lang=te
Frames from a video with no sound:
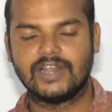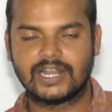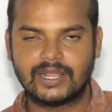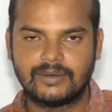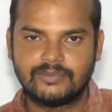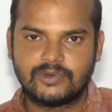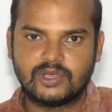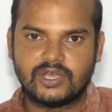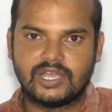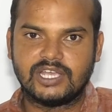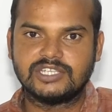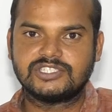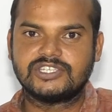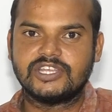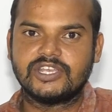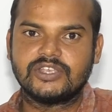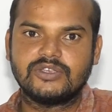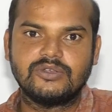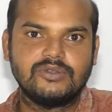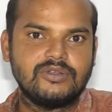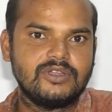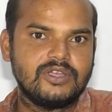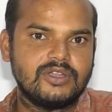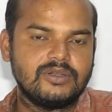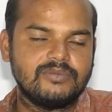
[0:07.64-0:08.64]
వెల్కమ్ టు హ్యాష్ ట్యాగ్
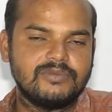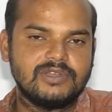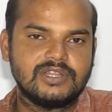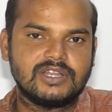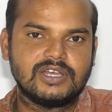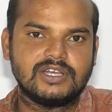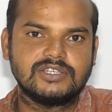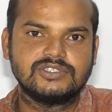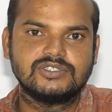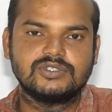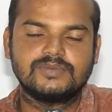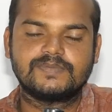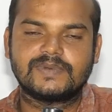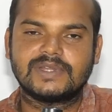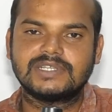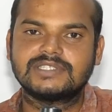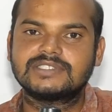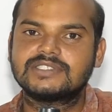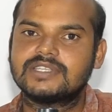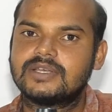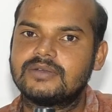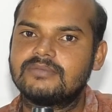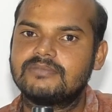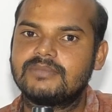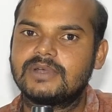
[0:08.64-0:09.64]
యూ నేను మీ రాజు
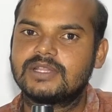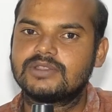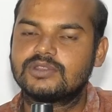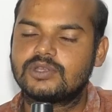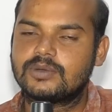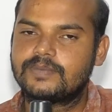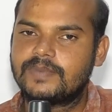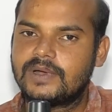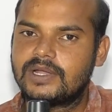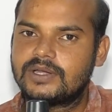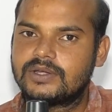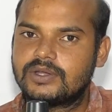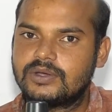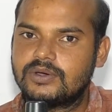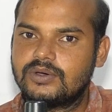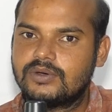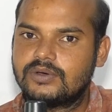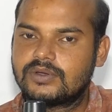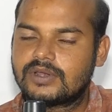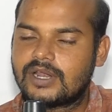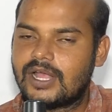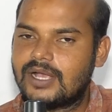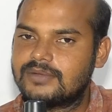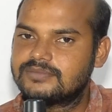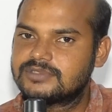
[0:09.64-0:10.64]
ప్రస్తుతం మనతో పాటు
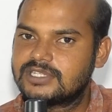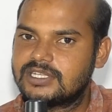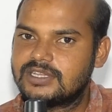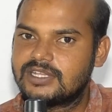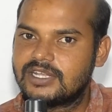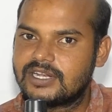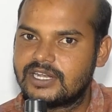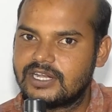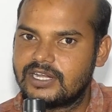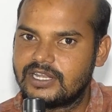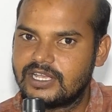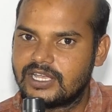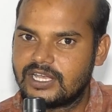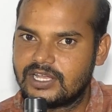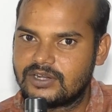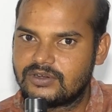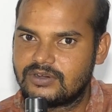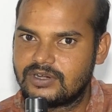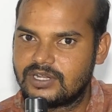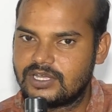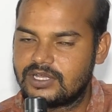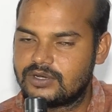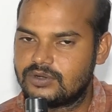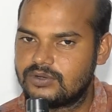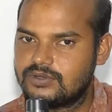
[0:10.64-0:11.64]
రామచందర్ రెడ్డి గారు
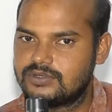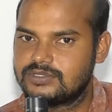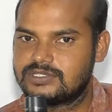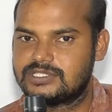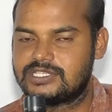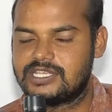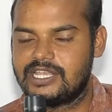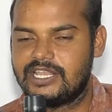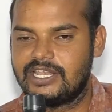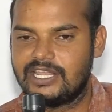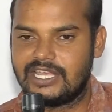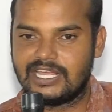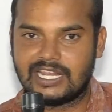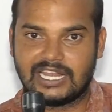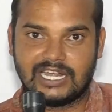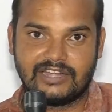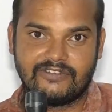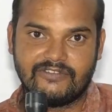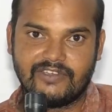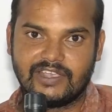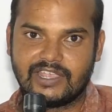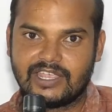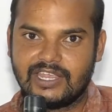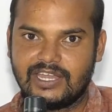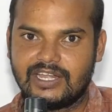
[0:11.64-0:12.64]
ఉన్నారు సీనియర్
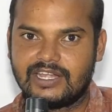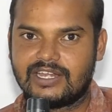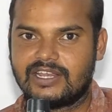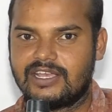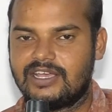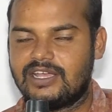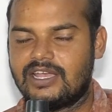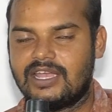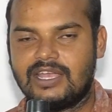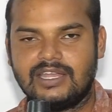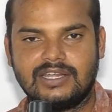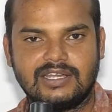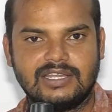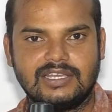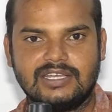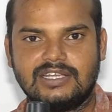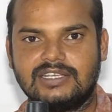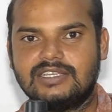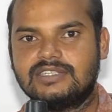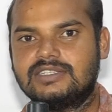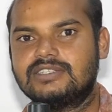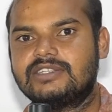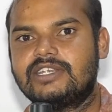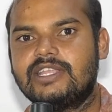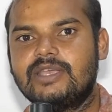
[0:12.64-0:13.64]
అడ్వకేట్ అండ్
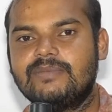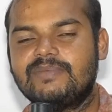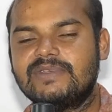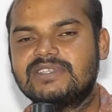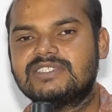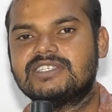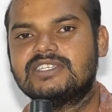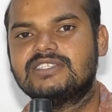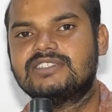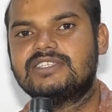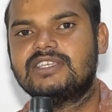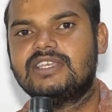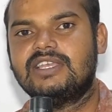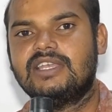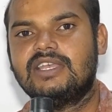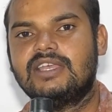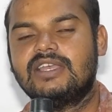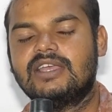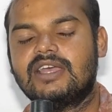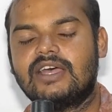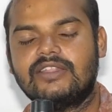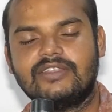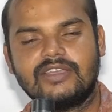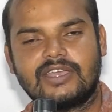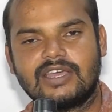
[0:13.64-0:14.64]
టీపీసీసీ
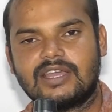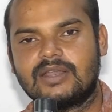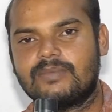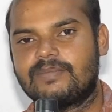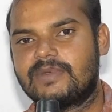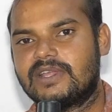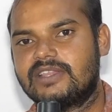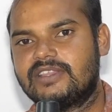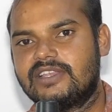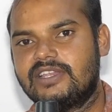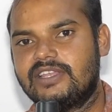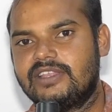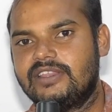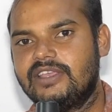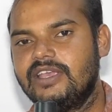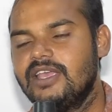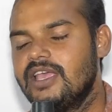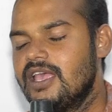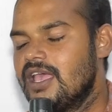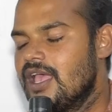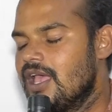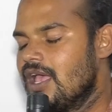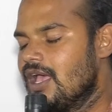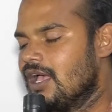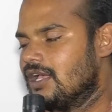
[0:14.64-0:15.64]
uh, అధికార ప్రతినిధి
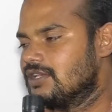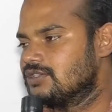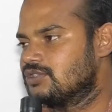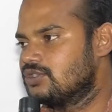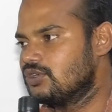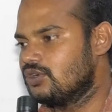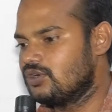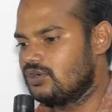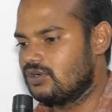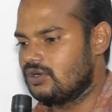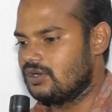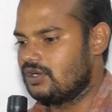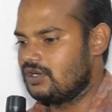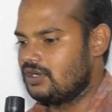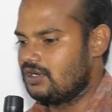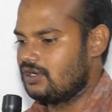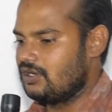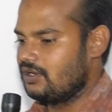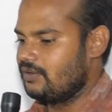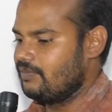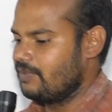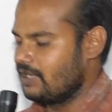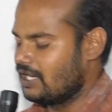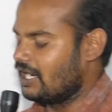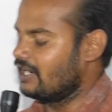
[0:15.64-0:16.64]
సో
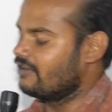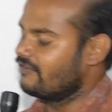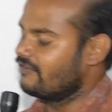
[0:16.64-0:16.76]
uh, మీరు